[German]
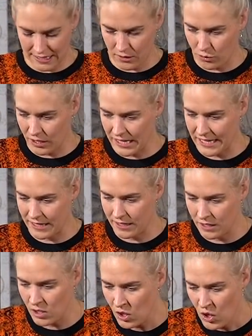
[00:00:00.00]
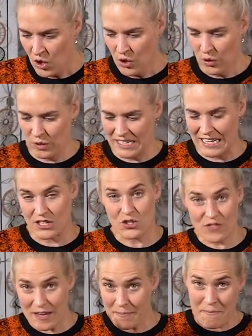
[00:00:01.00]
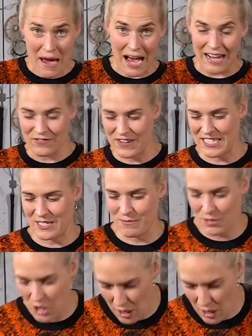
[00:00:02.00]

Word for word: dekorieren. Und da schwirrt mir halt was im